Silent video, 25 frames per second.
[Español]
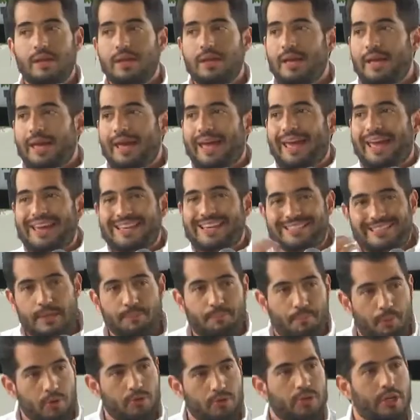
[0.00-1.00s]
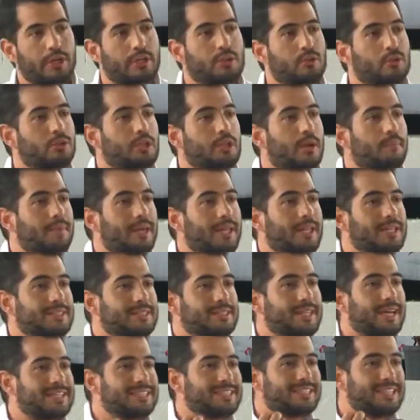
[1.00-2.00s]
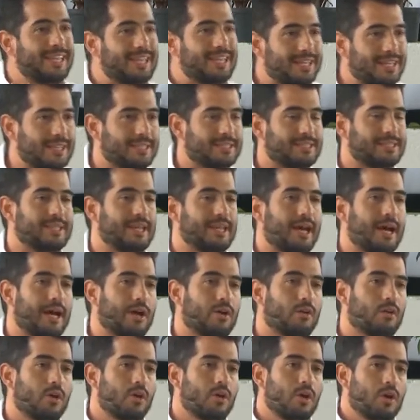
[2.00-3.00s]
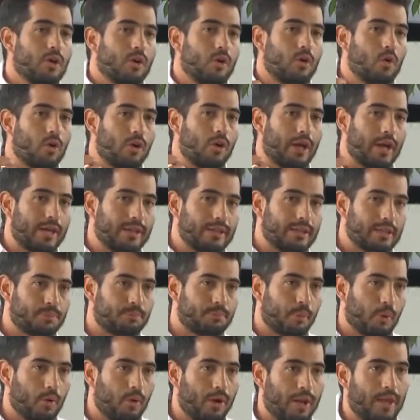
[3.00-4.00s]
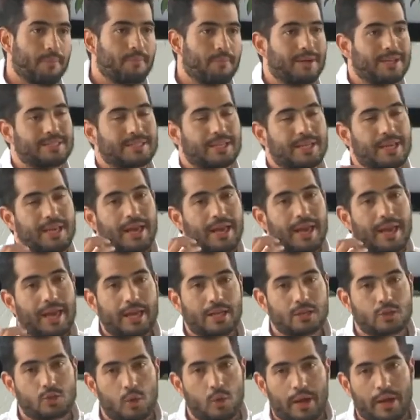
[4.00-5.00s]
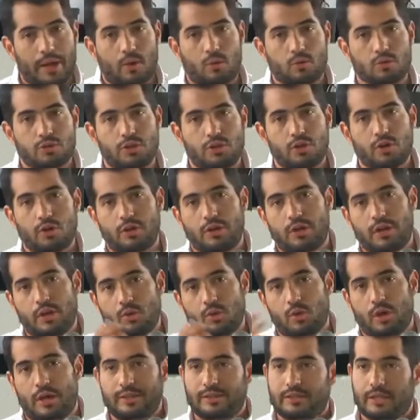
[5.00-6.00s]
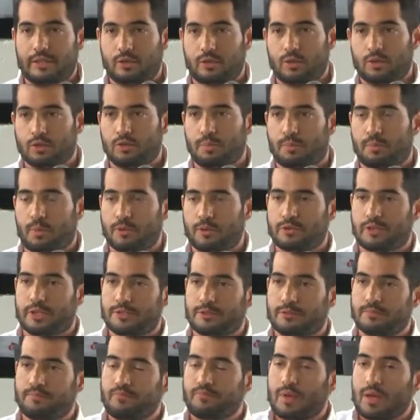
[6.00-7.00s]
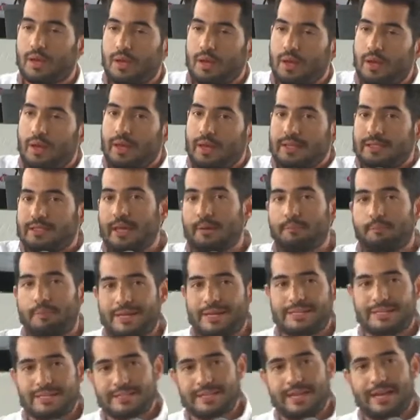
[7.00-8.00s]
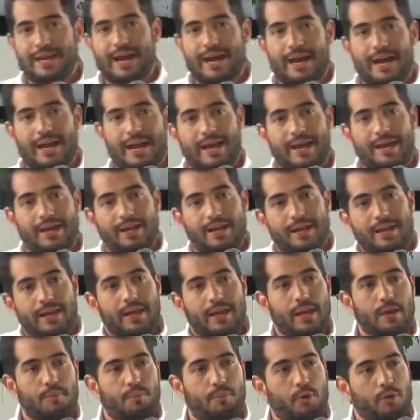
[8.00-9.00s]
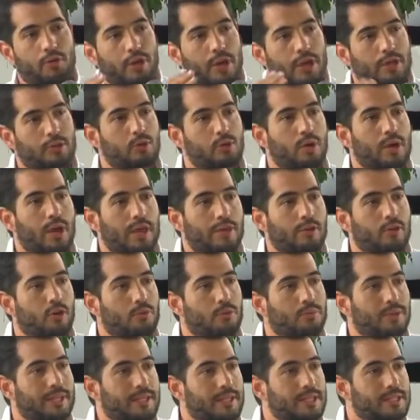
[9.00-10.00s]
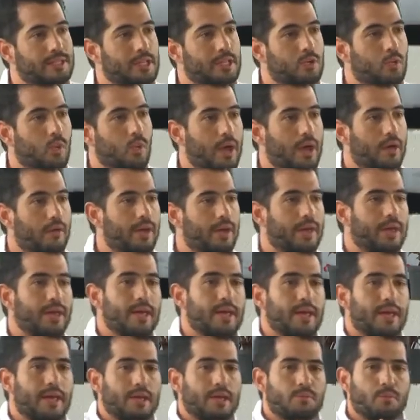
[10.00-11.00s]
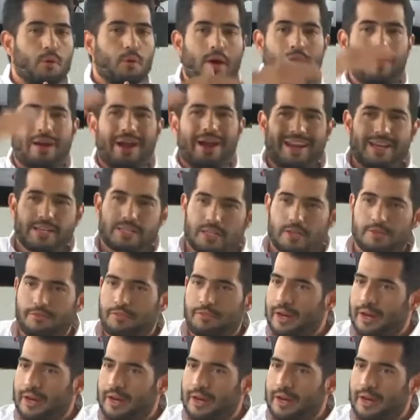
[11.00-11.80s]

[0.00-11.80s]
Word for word: ese proyecto también está siniestrado con grandes problemas en su ejecución y durante todo su proceso. Esta empresa se gana el proyecto en el año 2019, voy a hablar en cifras